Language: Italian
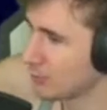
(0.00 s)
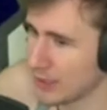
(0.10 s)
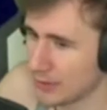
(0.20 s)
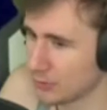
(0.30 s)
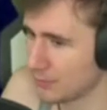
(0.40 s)

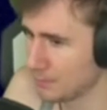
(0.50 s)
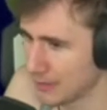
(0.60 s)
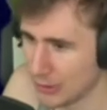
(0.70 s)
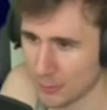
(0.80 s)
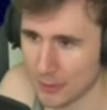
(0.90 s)
Simulator.
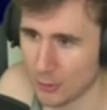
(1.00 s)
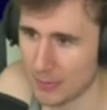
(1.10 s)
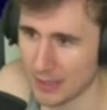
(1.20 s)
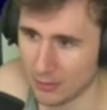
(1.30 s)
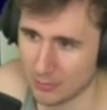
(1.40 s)
Bello,
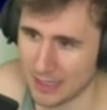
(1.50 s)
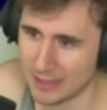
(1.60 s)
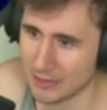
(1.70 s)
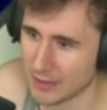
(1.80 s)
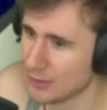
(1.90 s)
bello, bello. Mi
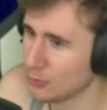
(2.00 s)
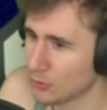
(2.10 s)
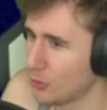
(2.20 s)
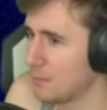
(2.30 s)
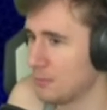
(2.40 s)
ha
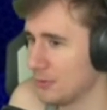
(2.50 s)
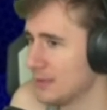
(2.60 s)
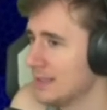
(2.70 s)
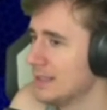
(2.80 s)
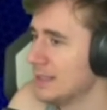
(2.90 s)
divertito
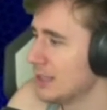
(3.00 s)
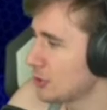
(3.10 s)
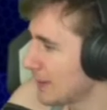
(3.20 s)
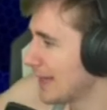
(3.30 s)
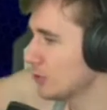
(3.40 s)
troppo.
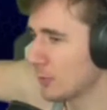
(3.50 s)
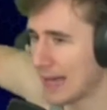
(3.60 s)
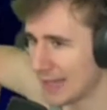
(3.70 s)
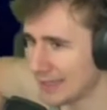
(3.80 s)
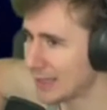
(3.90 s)
Ci becchiamo
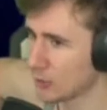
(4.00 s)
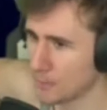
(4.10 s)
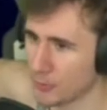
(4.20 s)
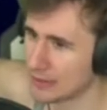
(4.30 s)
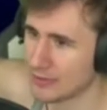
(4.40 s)
domani che lo
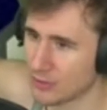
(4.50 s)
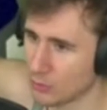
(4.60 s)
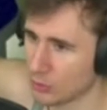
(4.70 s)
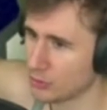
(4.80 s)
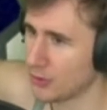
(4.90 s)
riportiamo
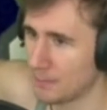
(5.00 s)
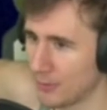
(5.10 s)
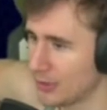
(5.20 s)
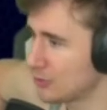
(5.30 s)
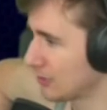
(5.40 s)
sicuro. Troppo voglia di